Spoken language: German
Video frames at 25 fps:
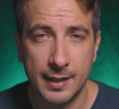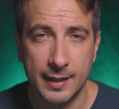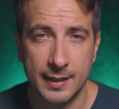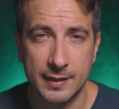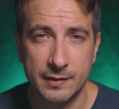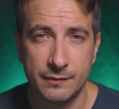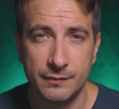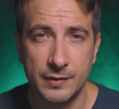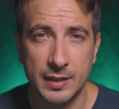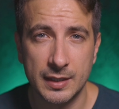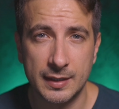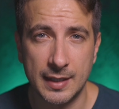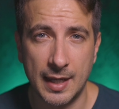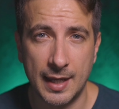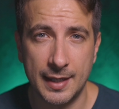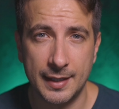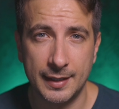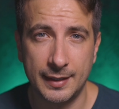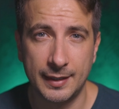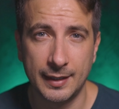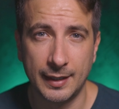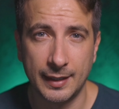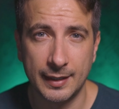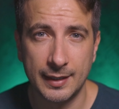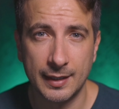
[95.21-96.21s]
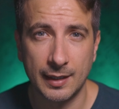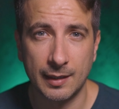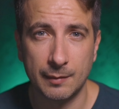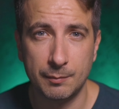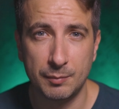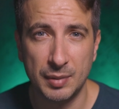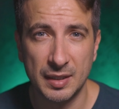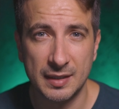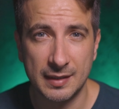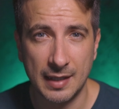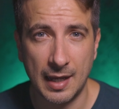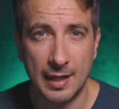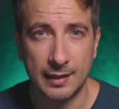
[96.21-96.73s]
Es wird eine geringere
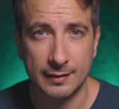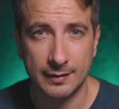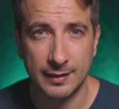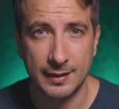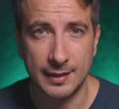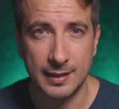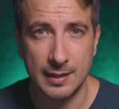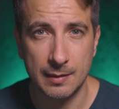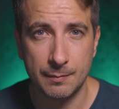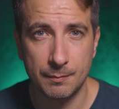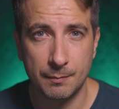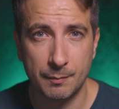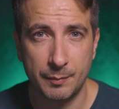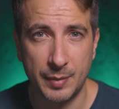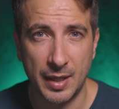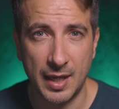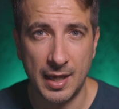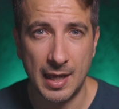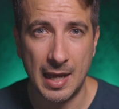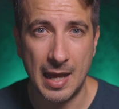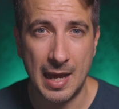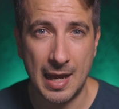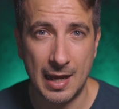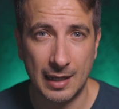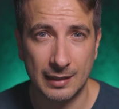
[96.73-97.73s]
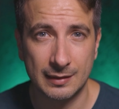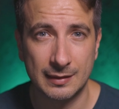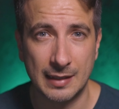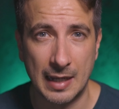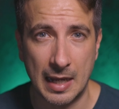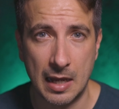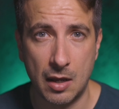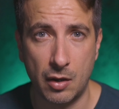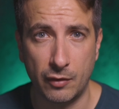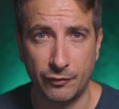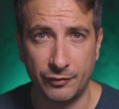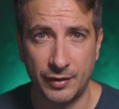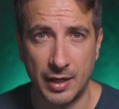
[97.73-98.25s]
Bitrate geben bei
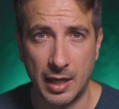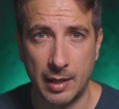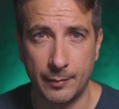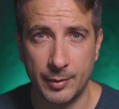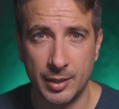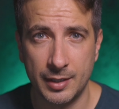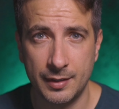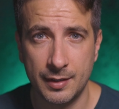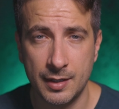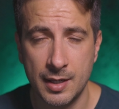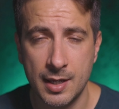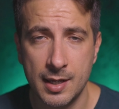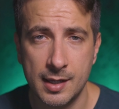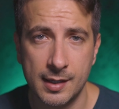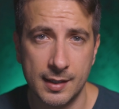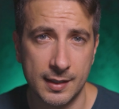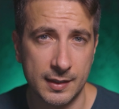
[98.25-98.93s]
8K-Aufnahmen.